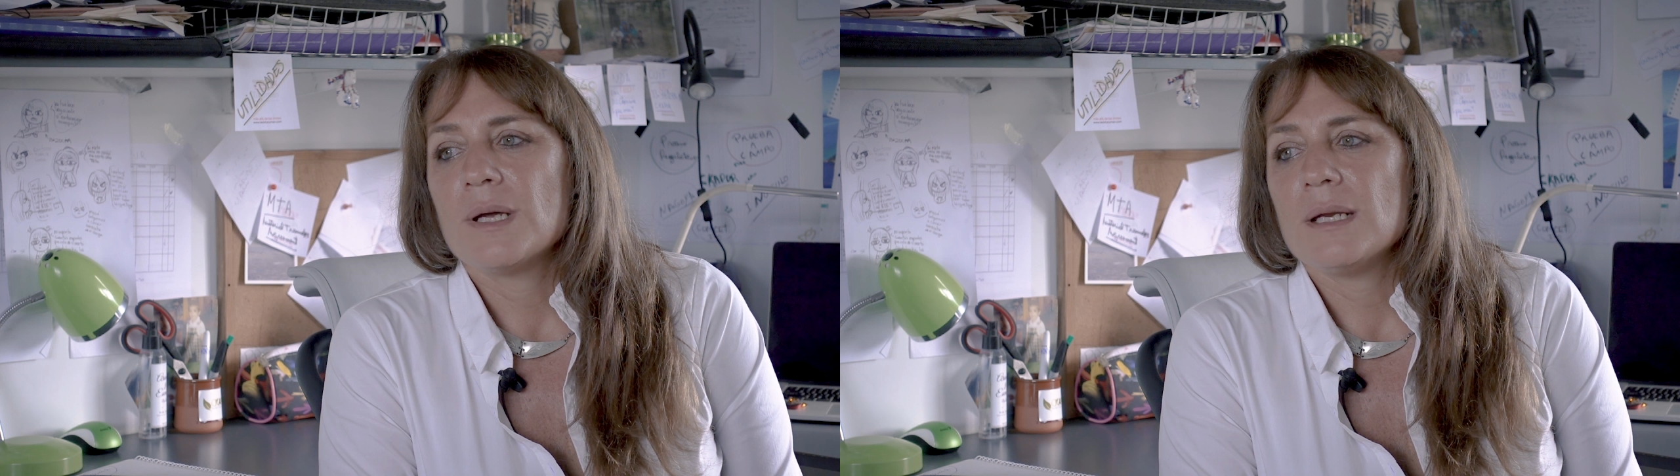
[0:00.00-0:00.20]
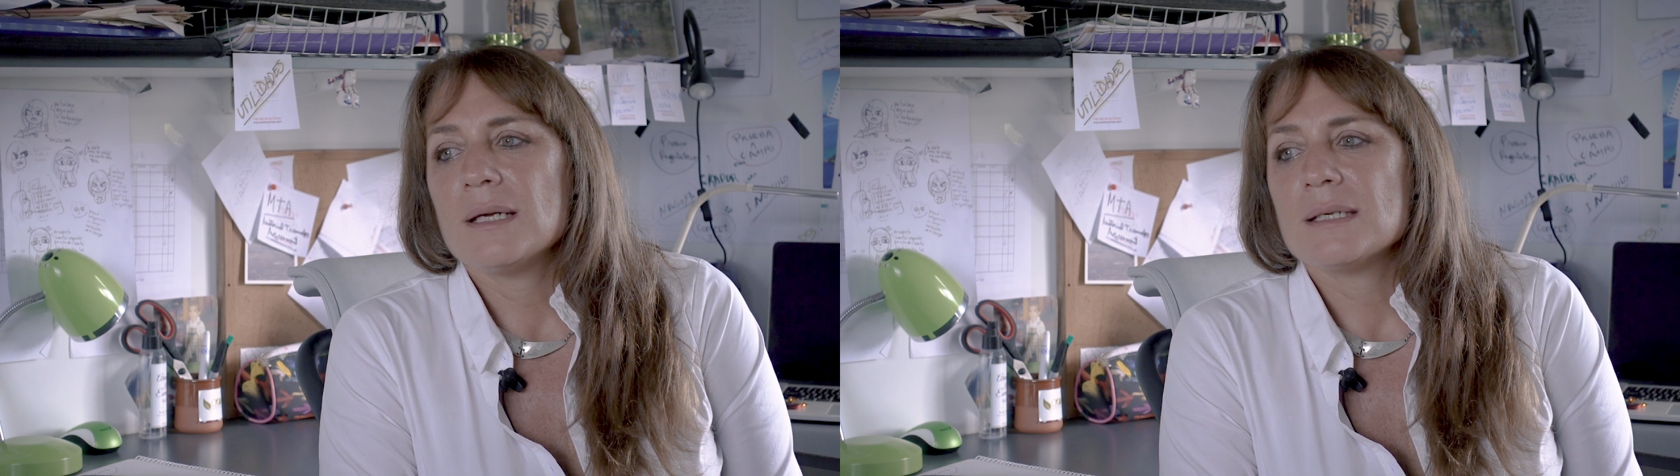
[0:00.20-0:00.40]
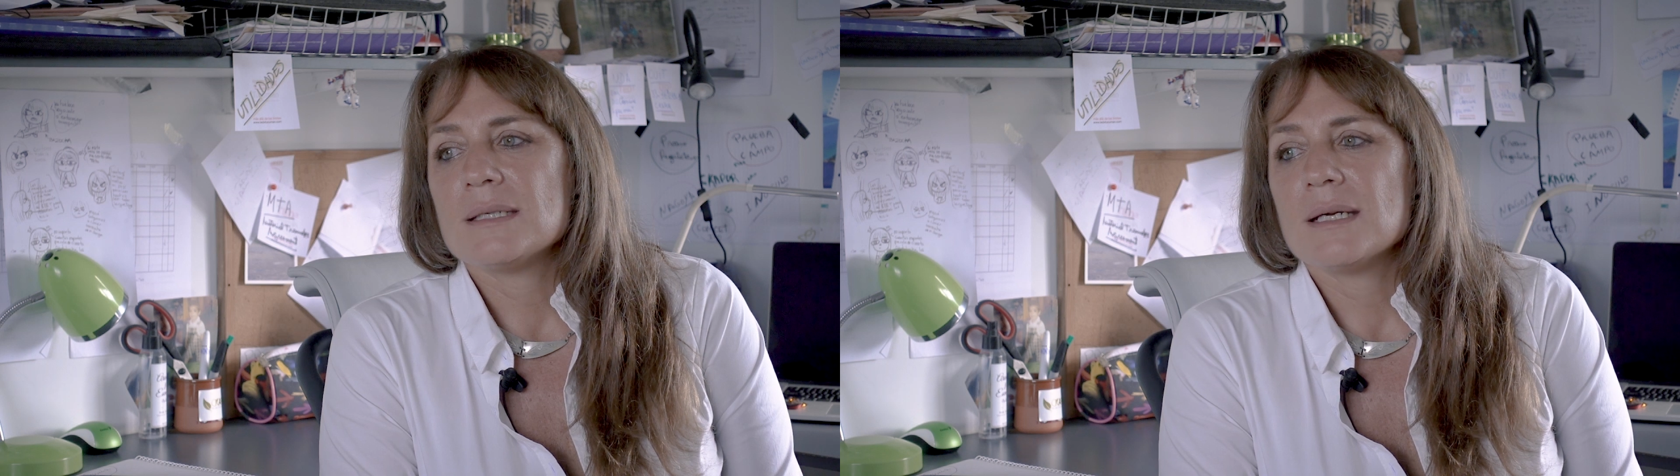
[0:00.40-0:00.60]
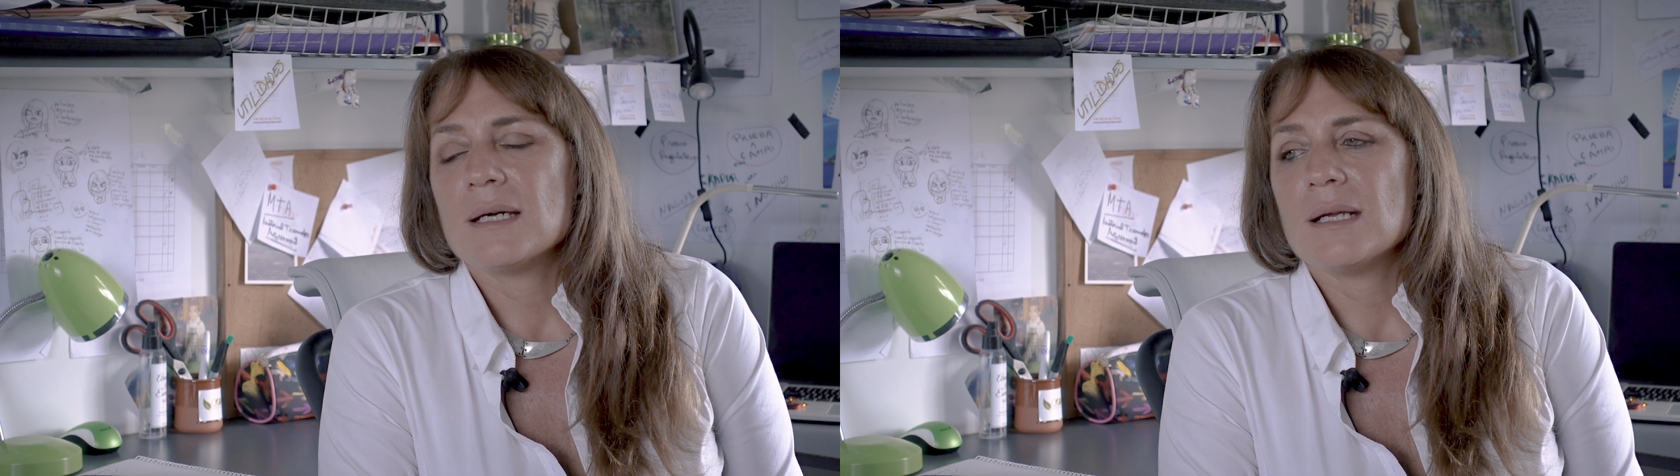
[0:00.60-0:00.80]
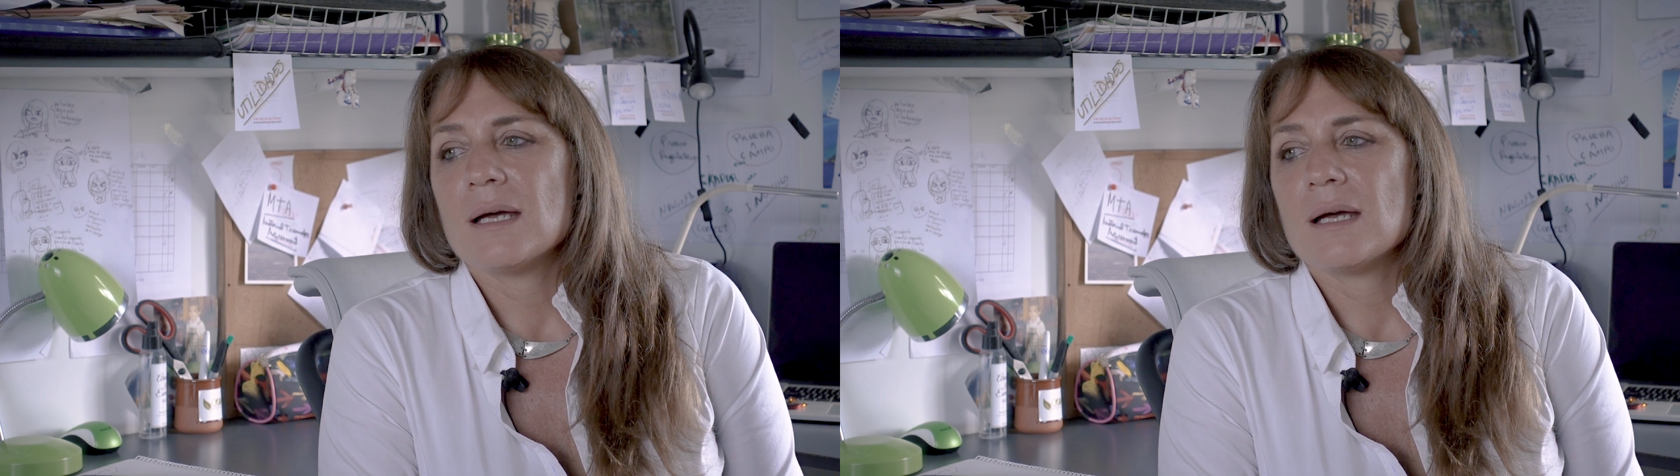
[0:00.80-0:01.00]
mujeres que
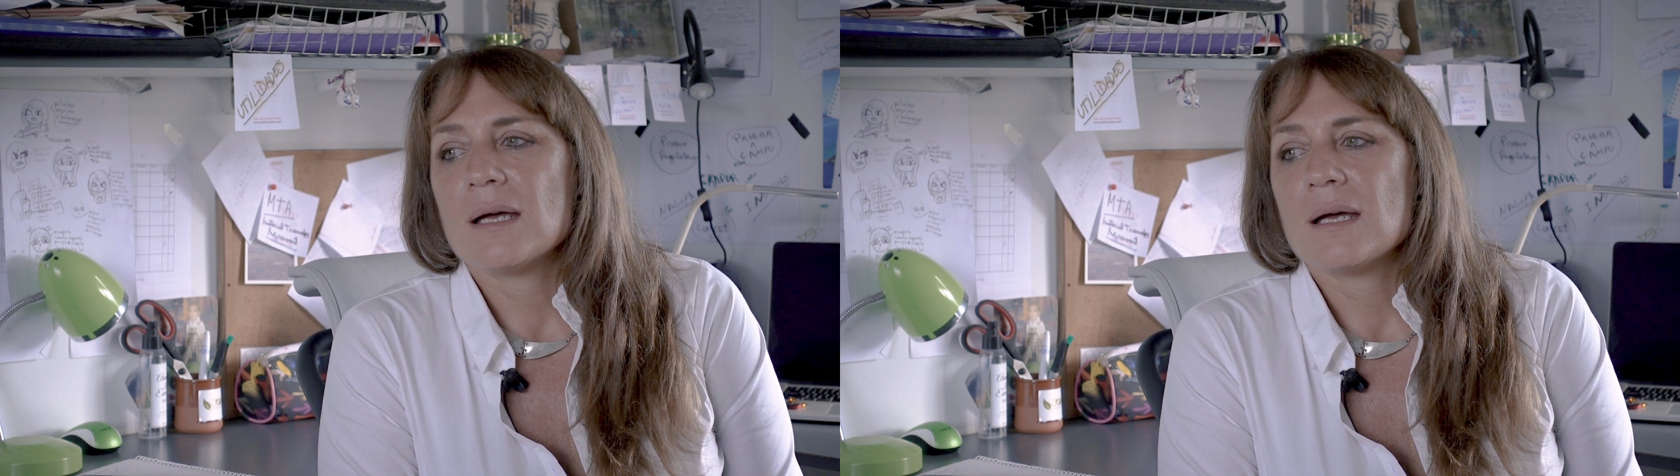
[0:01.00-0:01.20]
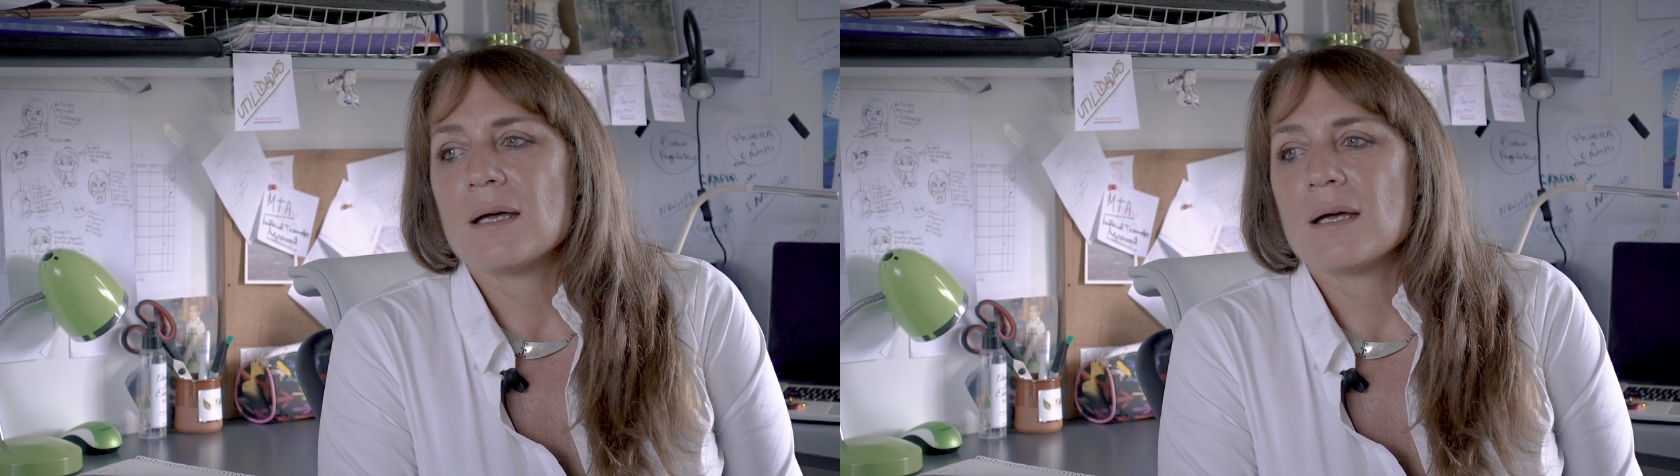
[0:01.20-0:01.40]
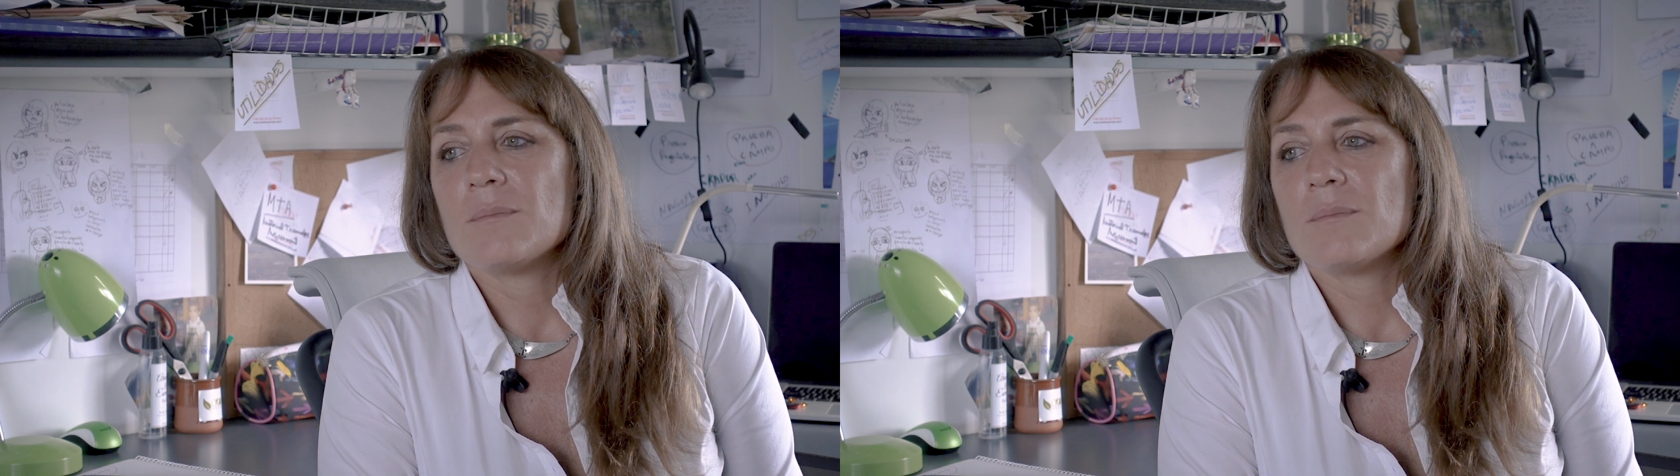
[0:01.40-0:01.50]
llegan a,